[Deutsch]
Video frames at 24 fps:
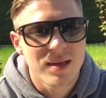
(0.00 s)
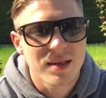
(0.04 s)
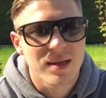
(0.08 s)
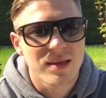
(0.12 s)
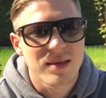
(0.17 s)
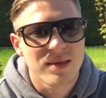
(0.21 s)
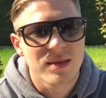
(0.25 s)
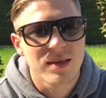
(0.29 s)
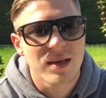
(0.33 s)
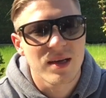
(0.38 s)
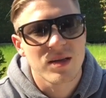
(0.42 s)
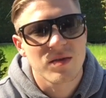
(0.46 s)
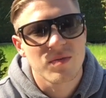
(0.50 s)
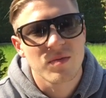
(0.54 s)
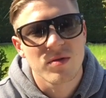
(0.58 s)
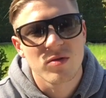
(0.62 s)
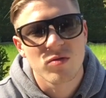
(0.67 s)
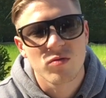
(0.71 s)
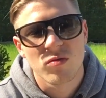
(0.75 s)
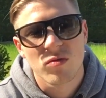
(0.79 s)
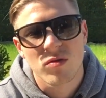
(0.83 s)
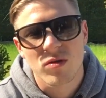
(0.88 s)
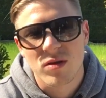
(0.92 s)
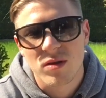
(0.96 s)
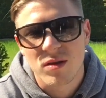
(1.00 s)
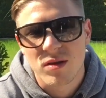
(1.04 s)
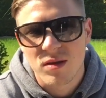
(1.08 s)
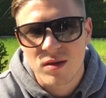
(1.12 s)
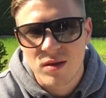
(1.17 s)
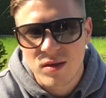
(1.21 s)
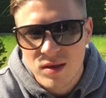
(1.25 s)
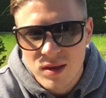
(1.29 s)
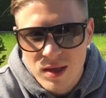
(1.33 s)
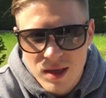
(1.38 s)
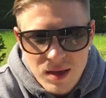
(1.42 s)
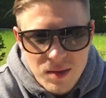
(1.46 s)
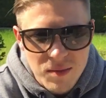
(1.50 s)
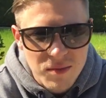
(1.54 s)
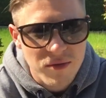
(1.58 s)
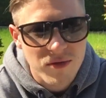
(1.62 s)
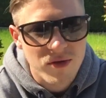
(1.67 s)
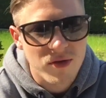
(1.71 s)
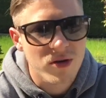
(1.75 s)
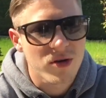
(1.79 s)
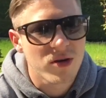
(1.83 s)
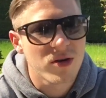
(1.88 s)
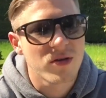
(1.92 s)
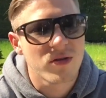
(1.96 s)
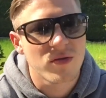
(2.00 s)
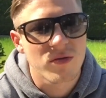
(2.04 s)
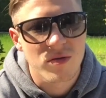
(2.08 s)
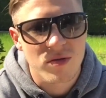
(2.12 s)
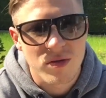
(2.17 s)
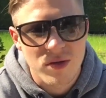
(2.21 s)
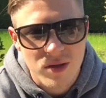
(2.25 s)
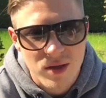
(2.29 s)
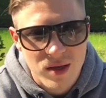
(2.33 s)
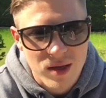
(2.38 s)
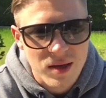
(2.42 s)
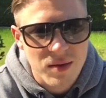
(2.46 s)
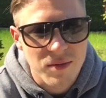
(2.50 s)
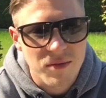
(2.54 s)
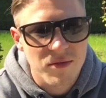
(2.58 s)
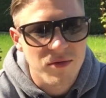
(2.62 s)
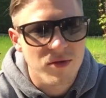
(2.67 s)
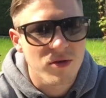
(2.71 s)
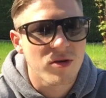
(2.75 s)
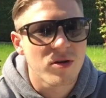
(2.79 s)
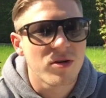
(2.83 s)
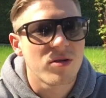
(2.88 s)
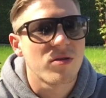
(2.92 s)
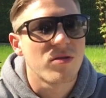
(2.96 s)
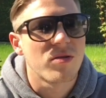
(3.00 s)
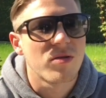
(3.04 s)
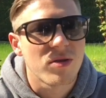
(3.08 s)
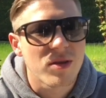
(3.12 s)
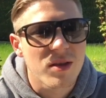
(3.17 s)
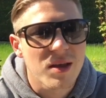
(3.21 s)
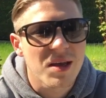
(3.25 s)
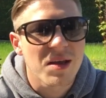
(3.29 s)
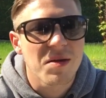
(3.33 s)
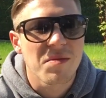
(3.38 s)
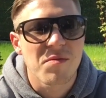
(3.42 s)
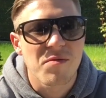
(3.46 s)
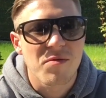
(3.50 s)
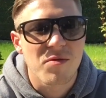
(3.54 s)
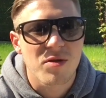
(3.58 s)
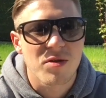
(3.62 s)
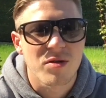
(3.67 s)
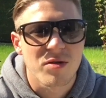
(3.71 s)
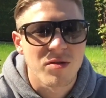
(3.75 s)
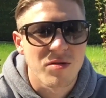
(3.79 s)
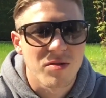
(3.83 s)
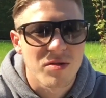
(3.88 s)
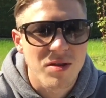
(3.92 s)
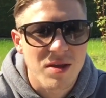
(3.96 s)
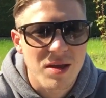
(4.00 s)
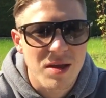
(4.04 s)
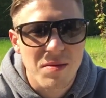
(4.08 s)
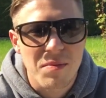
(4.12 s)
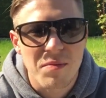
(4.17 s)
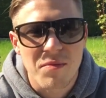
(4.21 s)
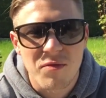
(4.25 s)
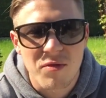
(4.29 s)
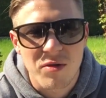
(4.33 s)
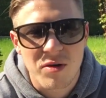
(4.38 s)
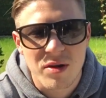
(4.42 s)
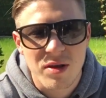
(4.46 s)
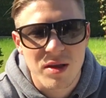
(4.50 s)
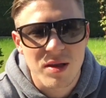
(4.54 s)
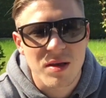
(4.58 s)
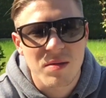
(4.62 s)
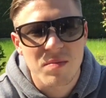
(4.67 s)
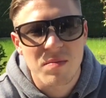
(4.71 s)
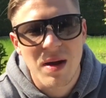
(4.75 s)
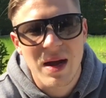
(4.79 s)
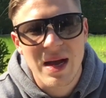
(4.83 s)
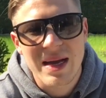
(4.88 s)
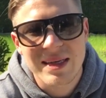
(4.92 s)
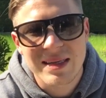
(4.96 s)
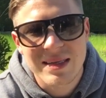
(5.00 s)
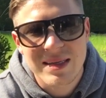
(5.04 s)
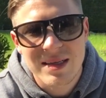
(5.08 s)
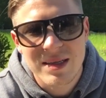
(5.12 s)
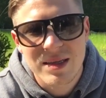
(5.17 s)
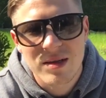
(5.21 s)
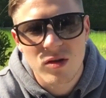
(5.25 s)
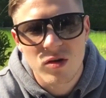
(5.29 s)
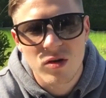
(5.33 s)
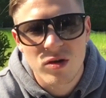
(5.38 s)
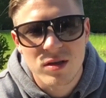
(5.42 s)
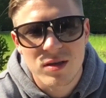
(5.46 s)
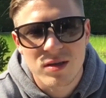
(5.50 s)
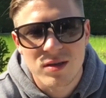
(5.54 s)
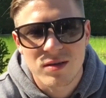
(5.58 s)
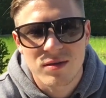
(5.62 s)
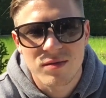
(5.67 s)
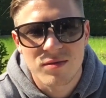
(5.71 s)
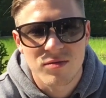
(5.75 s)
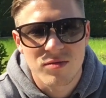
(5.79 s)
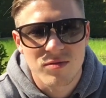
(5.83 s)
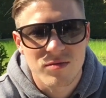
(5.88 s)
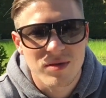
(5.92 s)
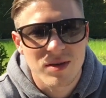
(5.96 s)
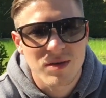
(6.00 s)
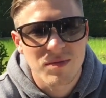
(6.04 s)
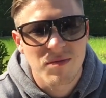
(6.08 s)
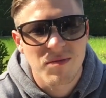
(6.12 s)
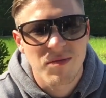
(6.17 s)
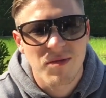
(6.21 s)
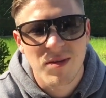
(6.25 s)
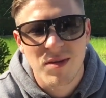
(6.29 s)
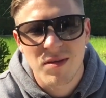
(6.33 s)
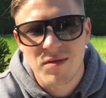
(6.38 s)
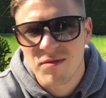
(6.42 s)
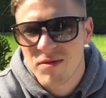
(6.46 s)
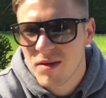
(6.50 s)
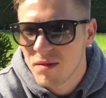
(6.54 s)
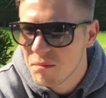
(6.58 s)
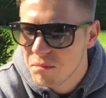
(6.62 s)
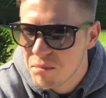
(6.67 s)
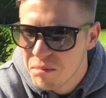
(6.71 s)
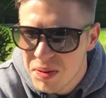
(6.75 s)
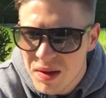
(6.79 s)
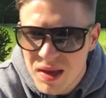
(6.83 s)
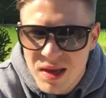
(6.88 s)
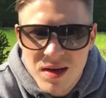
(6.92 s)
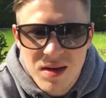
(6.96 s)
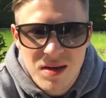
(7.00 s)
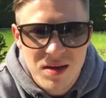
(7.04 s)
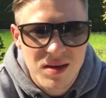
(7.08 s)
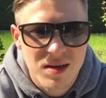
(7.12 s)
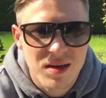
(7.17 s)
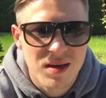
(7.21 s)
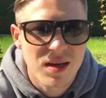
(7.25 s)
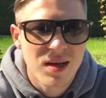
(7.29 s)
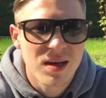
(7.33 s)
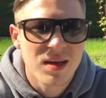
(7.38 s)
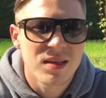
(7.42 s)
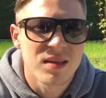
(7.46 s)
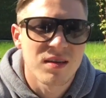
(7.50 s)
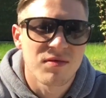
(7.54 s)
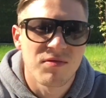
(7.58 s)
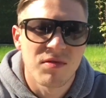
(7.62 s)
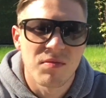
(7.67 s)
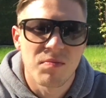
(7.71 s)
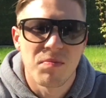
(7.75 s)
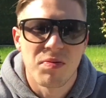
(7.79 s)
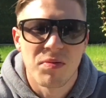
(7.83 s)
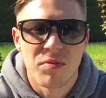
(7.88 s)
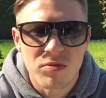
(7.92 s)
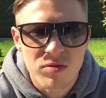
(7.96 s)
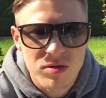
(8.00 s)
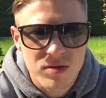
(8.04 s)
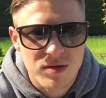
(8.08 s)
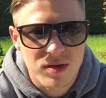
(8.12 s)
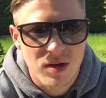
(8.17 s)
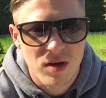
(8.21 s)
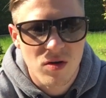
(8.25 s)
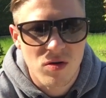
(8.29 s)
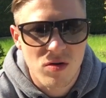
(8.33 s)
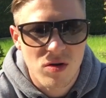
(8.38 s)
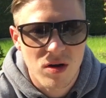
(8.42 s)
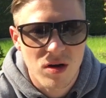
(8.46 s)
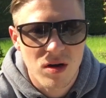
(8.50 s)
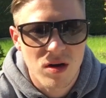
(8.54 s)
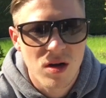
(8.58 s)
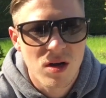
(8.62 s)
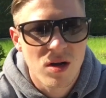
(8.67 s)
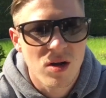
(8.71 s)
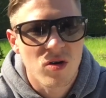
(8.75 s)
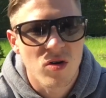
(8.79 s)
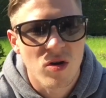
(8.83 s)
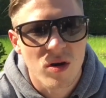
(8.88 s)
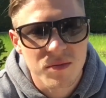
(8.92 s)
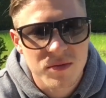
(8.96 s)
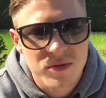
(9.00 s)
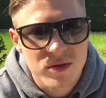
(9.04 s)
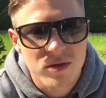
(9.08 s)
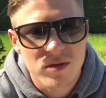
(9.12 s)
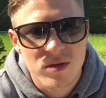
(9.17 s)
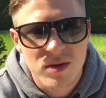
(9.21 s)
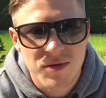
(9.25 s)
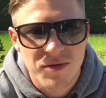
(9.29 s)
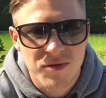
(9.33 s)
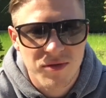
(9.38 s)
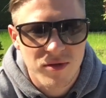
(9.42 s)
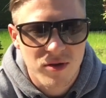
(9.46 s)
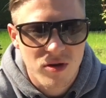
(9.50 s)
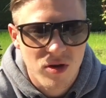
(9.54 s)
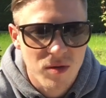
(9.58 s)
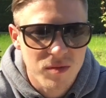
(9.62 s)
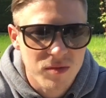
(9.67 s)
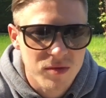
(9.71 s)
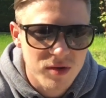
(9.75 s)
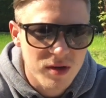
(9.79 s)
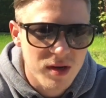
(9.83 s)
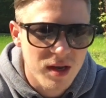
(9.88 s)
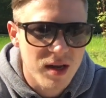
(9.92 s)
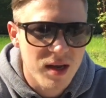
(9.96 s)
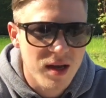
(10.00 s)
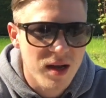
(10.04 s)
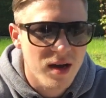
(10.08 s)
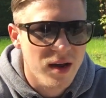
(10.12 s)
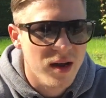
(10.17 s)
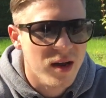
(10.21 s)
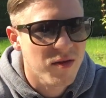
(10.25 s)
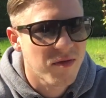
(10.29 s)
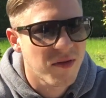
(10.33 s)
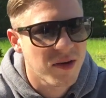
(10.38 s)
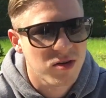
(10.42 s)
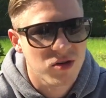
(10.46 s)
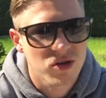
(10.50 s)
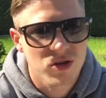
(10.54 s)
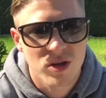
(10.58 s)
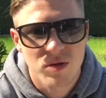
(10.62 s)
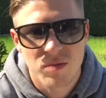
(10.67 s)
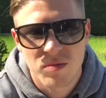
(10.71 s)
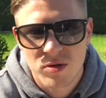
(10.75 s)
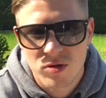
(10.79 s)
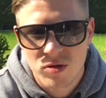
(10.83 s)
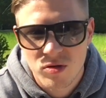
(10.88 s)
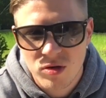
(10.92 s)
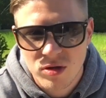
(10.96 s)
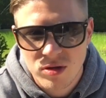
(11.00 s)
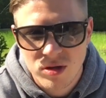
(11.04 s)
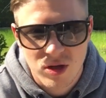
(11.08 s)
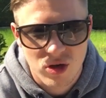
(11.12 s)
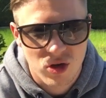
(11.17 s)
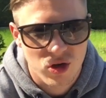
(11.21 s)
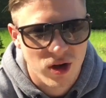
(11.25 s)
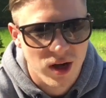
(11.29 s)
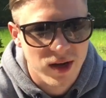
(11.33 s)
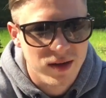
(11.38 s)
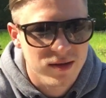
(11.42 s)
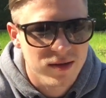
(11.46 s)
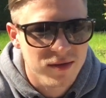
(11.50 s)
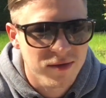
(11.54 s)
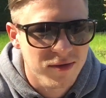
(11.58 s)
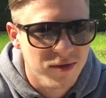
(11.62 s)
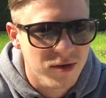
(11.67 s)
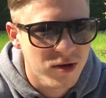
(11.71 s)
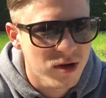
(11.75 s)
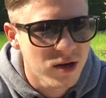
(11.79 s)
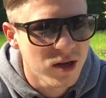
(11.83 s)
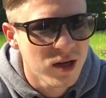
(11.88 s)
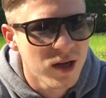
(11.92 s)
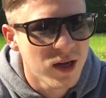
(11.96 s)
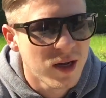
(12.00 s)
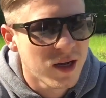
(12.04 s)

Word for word: dass sie erstmal nur nehmen wollen und nehmen wollen und nehmen wollen und nehmen wollen. Ja, die meisten Leute sind wie Vampire, sind wie Blutsauger, kommt zu dir, kommt zu dir her, quatschen nicht mit irgendeiner Scheiße voll,